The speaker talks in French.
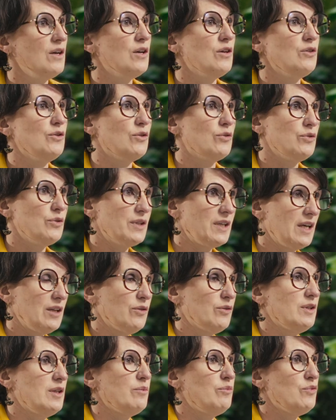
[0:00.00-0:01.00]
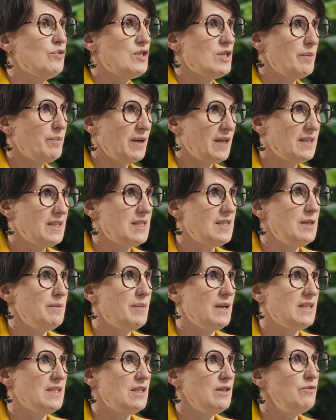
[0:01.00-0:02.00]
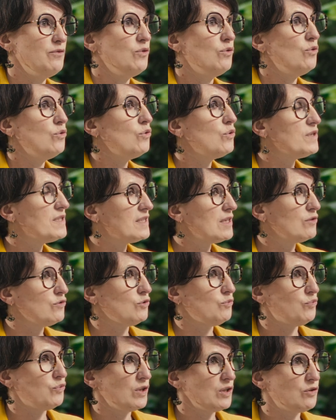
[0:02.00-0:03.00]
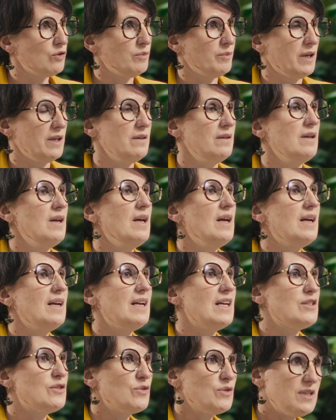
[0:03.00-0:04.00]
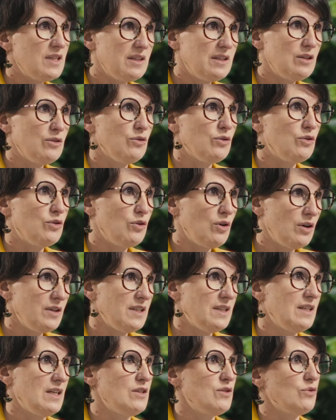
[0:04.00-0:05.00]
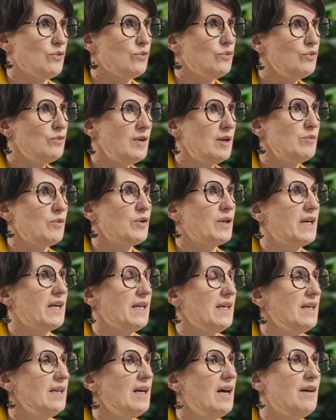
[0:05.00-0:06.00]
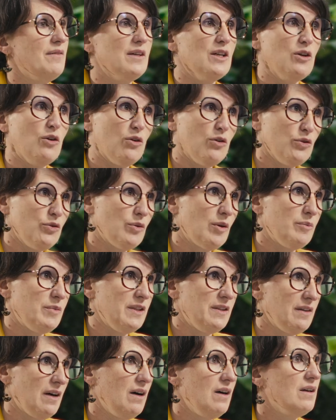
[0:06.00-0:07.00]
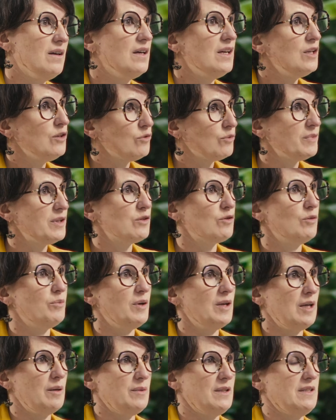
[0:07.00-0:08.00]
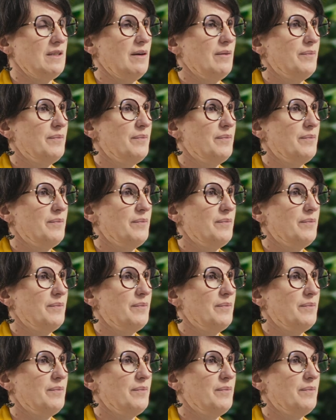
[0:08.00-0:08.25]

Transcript: dans le cadre des budgets participatifs ou au sein du Point commun, la société de coordination nouvellement créée avec Grand Lyon Habitat et Lyon Métropole Habitat.